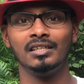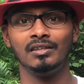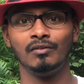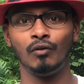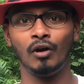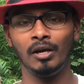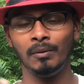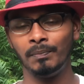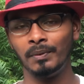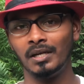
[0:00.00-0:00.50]

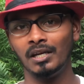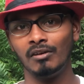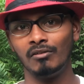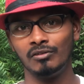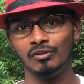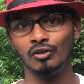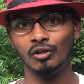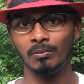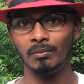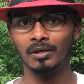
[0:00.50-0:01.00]
வாய்ப்புகள்
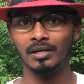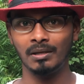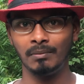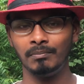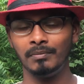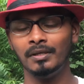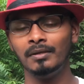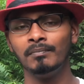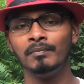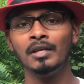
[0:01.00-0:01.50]
வந்து ரொம்ப
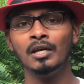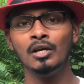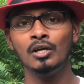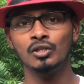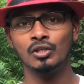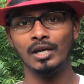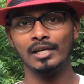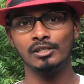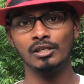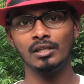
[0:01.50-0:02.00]
கம்மி
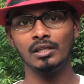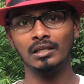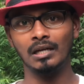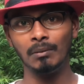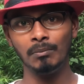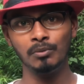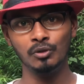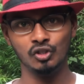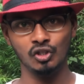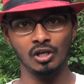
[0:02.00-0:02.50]
ஸோ ஆக்சுவலாக இந்த
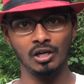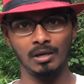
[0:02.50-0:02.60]
கம்புஜா